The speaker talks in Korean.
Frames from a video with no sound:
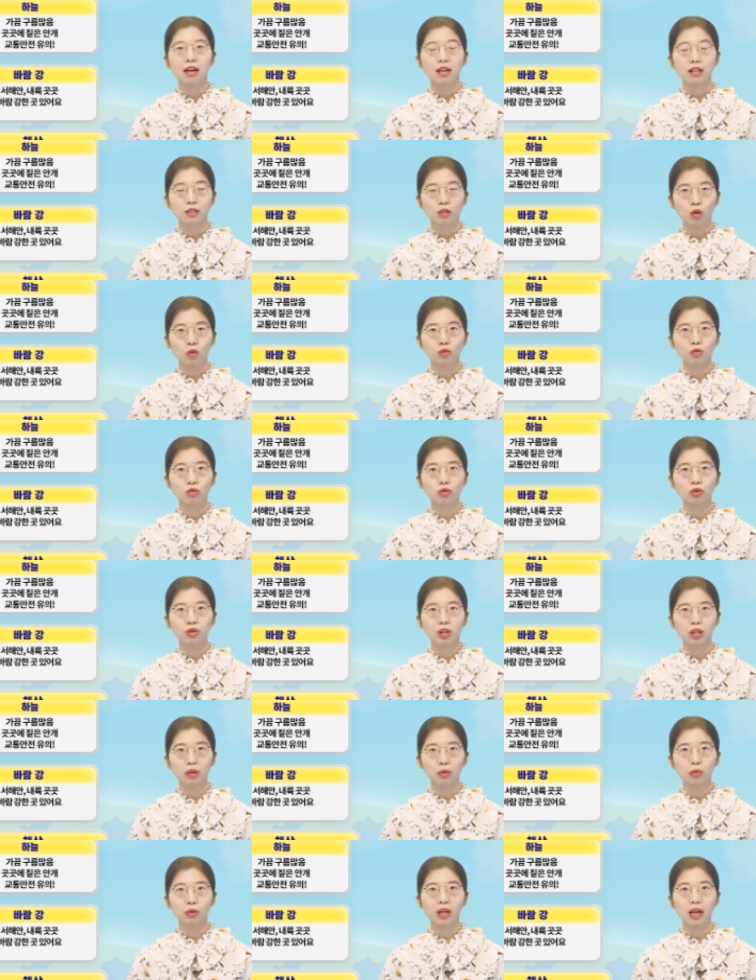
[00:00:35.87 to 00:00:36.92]
전국
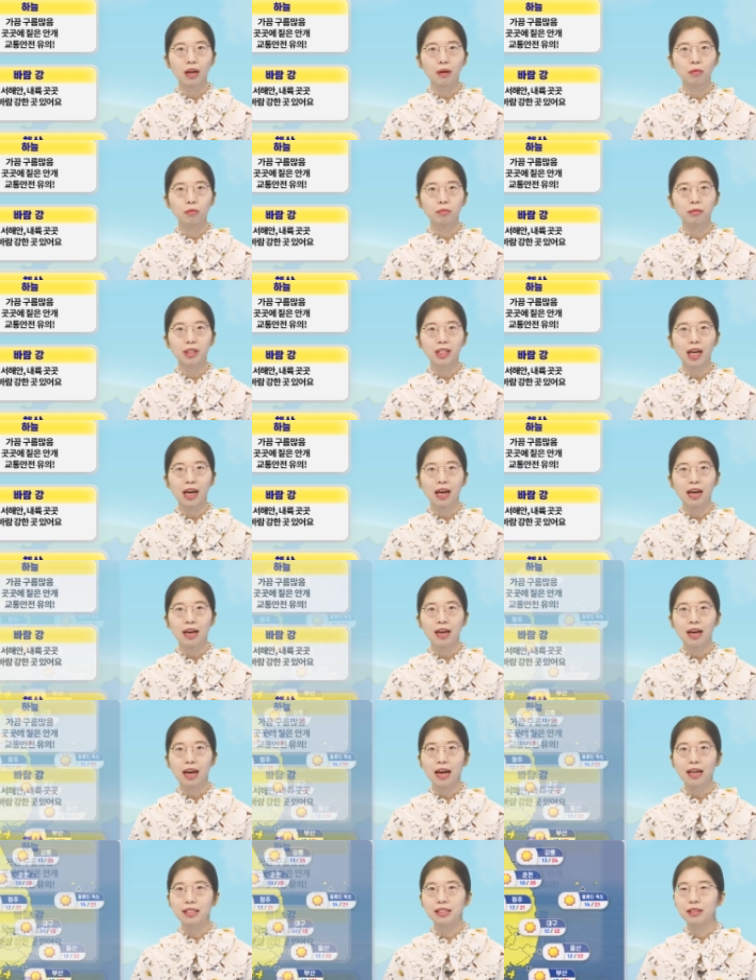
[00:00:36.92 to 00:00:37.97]
기온 알아봅니다.
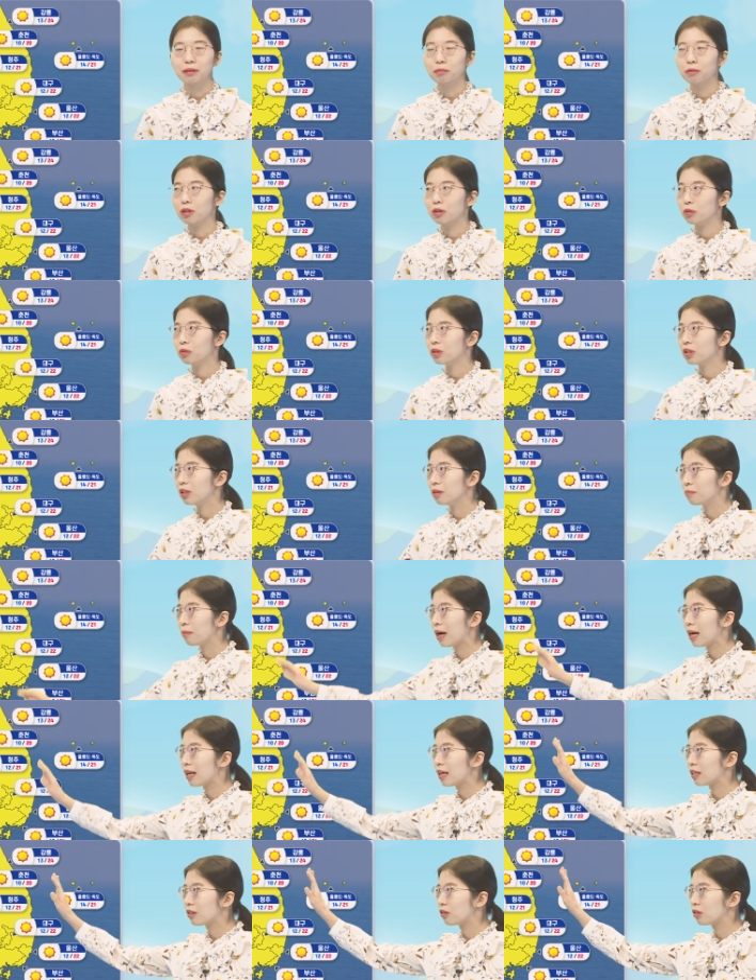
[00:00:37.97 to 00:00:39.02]
아침 기온은
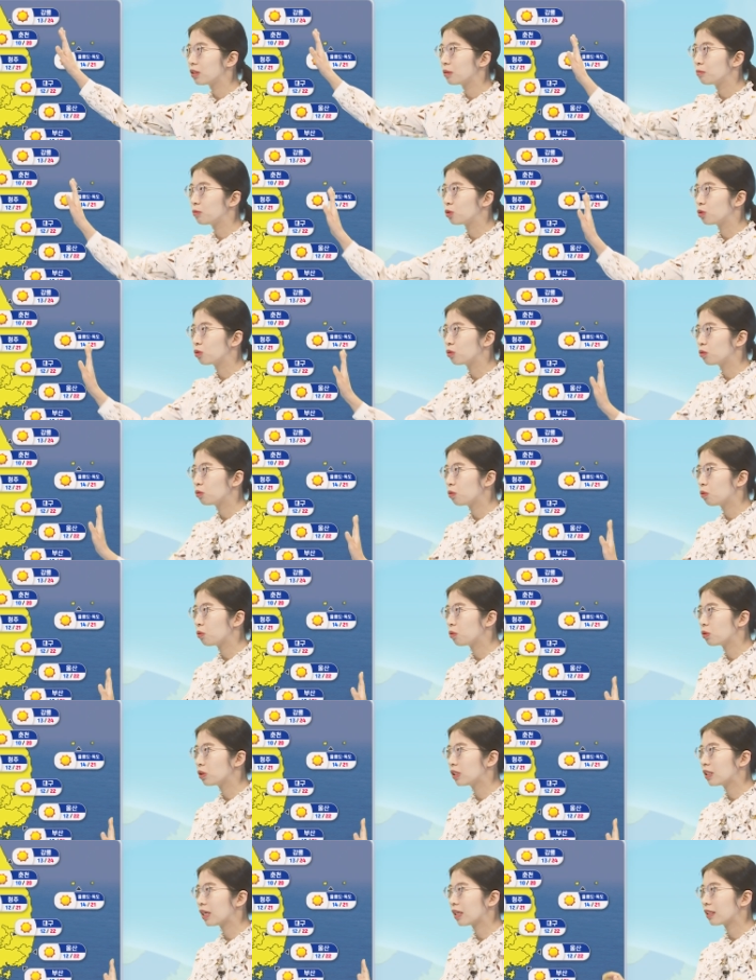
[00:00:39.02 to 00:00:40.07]
8에서
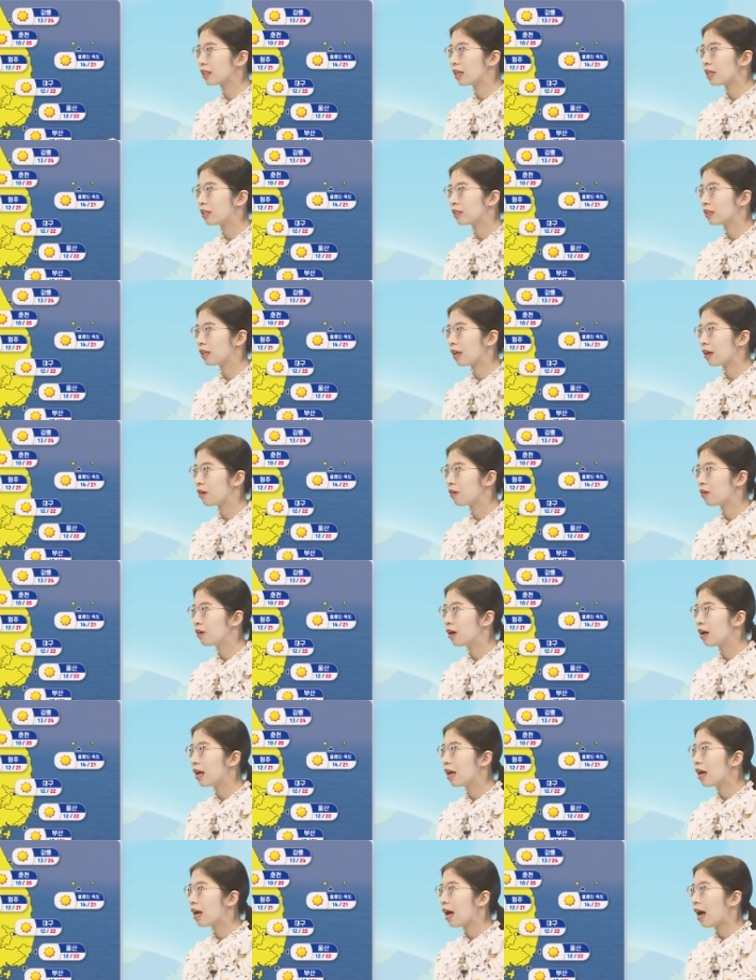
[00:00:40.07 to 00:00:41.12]
16도로 시작되는데요.
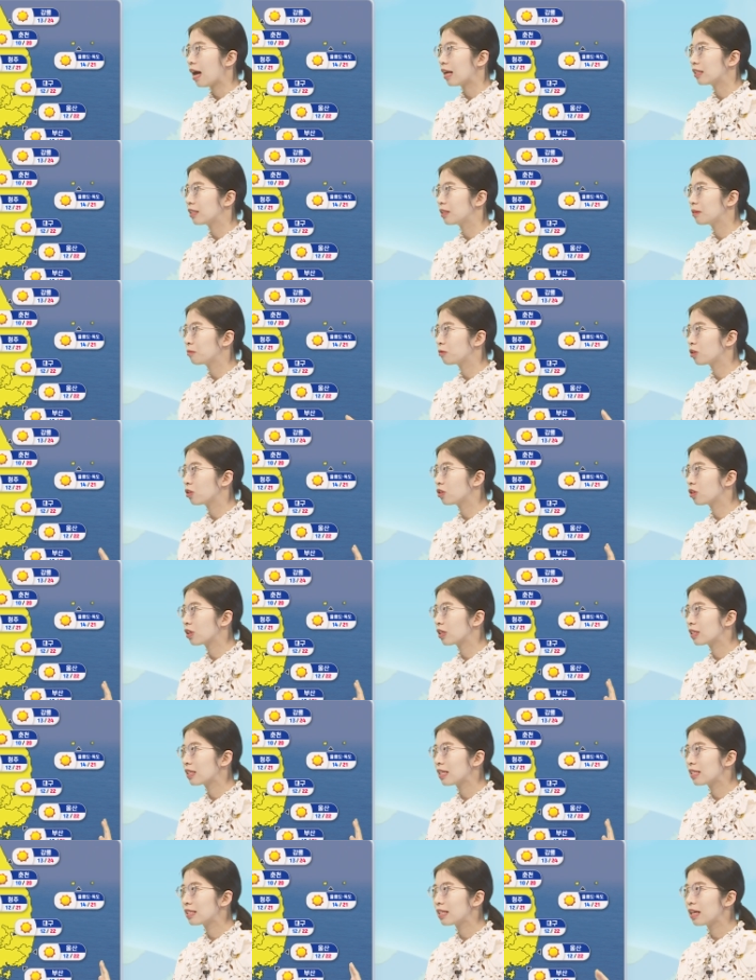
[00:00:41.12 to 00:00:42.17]
아침 저녁이
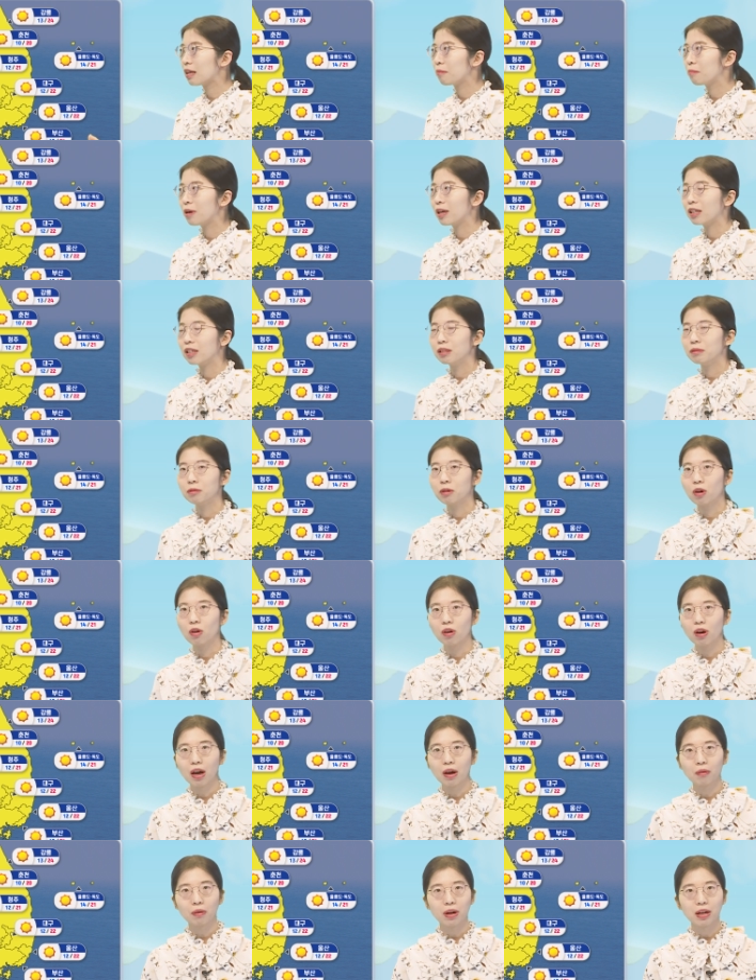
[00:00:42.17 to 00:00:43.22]
쌀쌀한 만큼
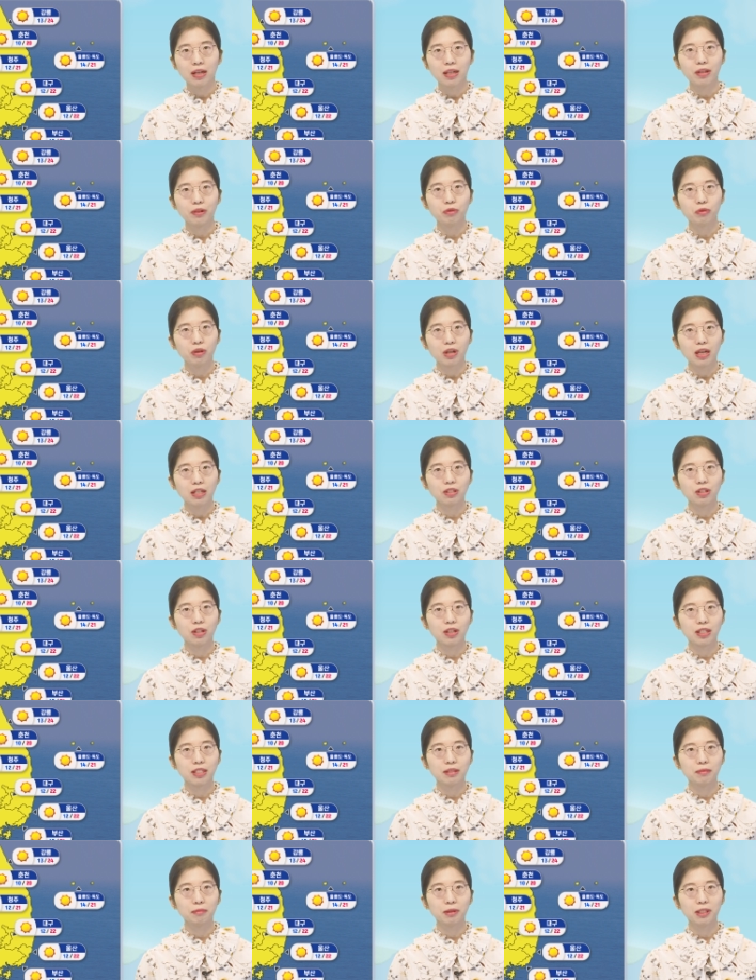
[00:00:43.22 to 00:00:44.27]
건강관리
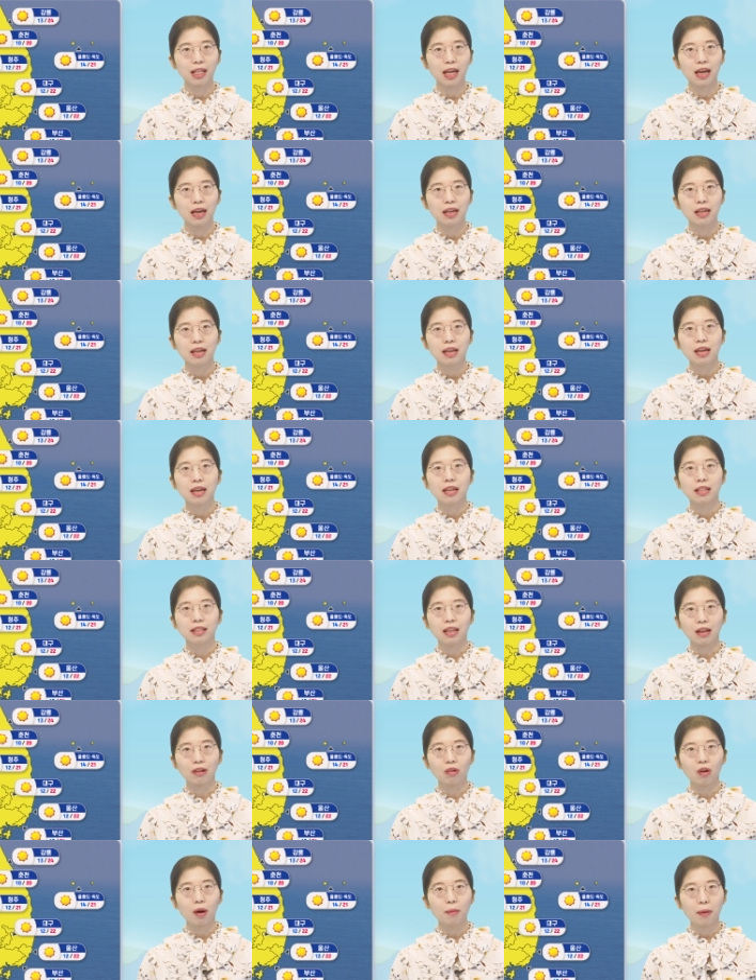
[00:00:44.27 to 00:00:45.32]
유의하셔야겠습니다.
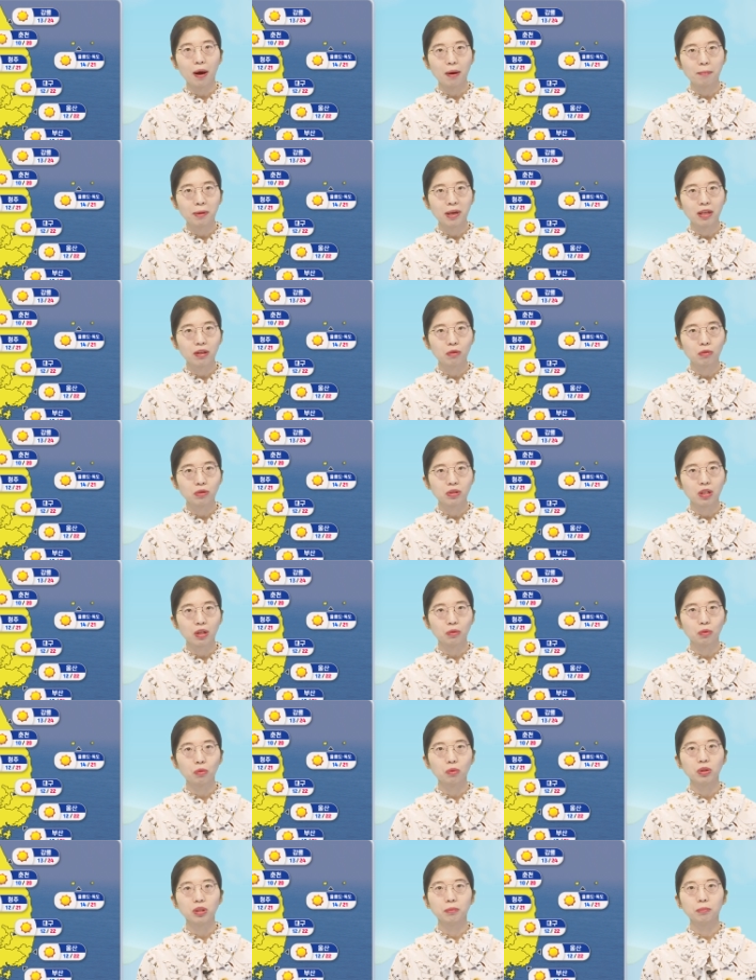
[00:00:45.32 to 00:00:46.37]
낮과 밤의
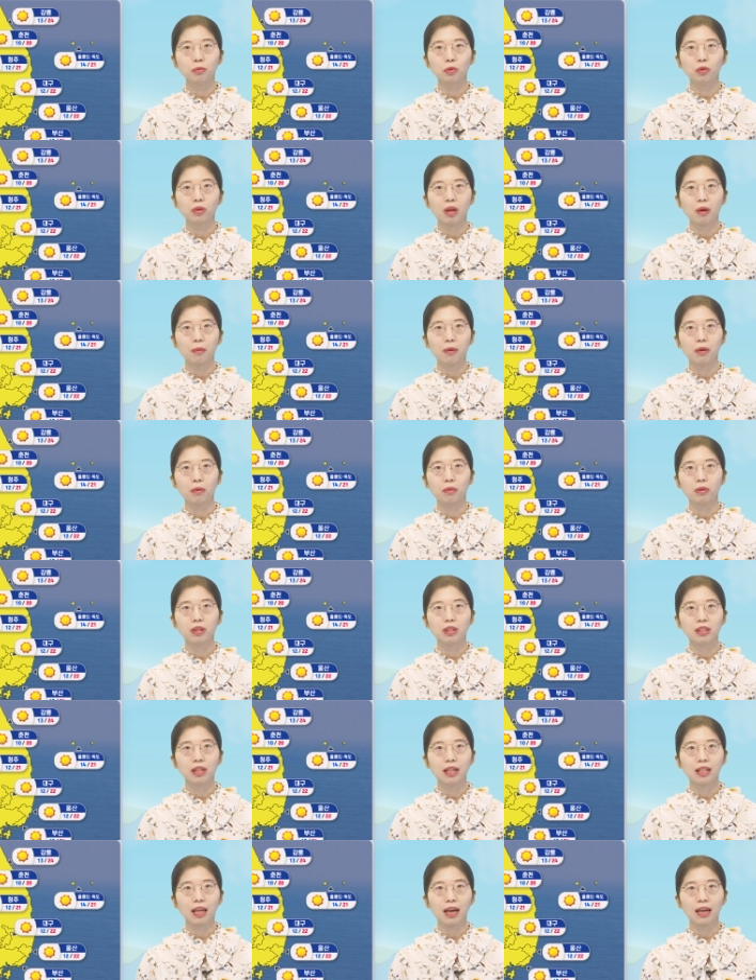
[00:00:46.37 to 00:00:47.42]
기온차도 10도 내외로
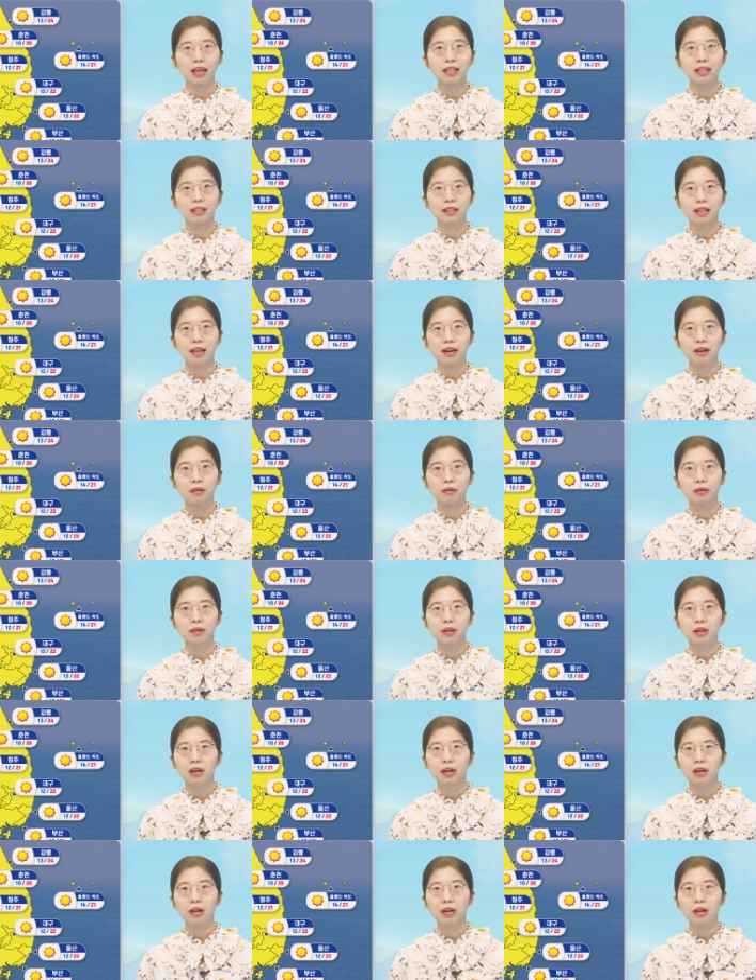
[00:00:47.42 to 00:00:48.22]
크게 나겠는데요.